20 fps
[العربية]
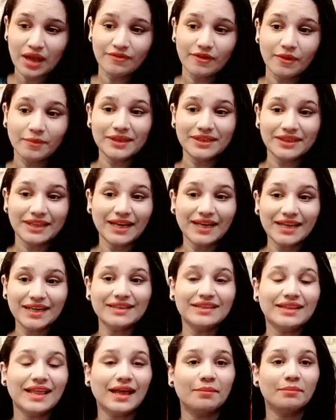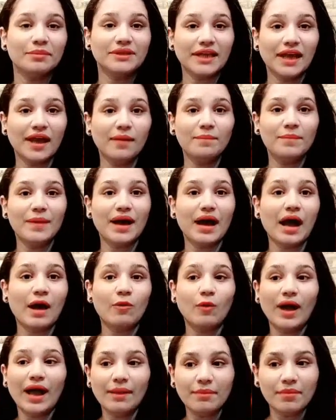فبالتالي انت بتحب
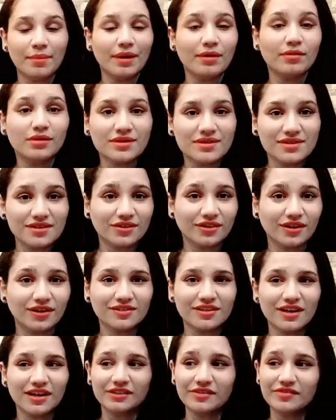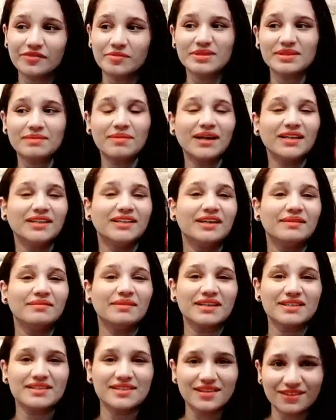او حابب قوي الاستقرار العاطفي بس ما حد يجيب
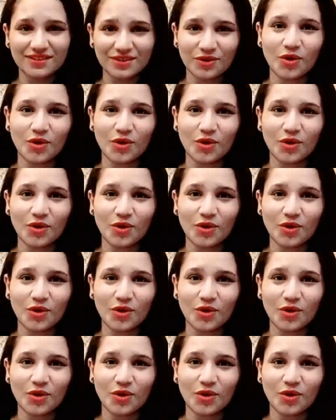لك سيره